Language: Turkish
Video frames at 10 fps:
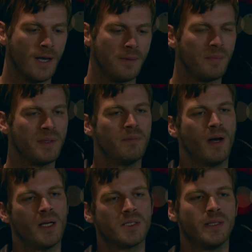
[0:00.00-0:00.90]
Ama benim
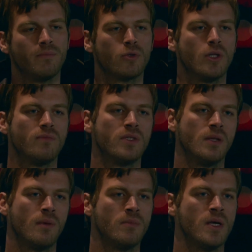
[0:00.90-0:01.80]
acilen buradan
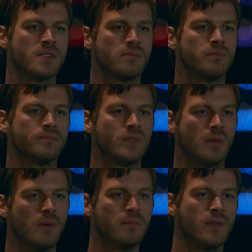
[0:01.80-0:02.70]
bulunamam lazım.
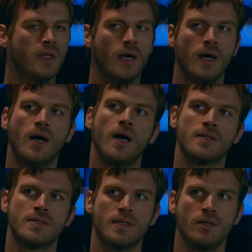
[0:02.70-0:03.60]
Tamam
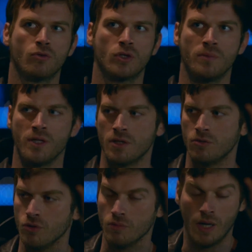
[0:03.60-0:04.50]
Hadi size iyi kutlamalar
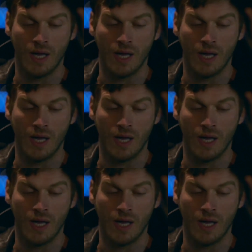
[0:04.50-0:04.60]
diliyorum.